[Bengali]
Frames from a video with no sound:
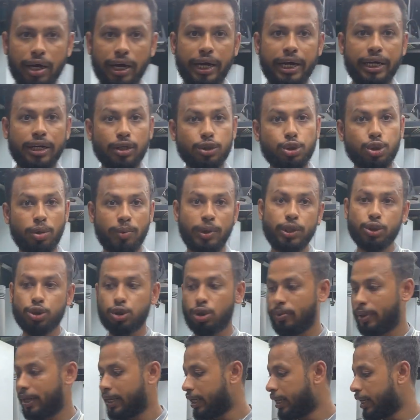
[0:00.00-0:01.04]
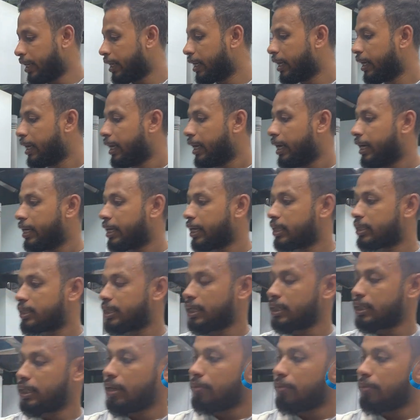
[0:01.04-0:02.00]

না এটা সমান সমান হ্যাঁ এটার সাথে